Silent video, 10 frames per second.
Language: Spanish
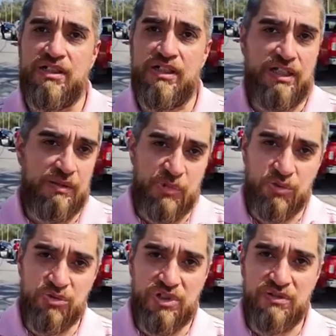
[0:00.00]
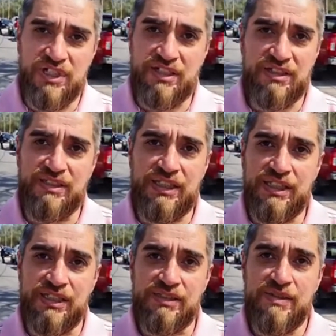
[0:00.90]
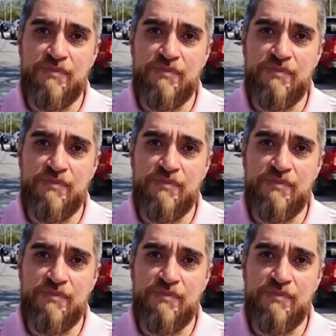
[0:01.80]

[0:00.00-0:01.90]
a producirlo en Argentina.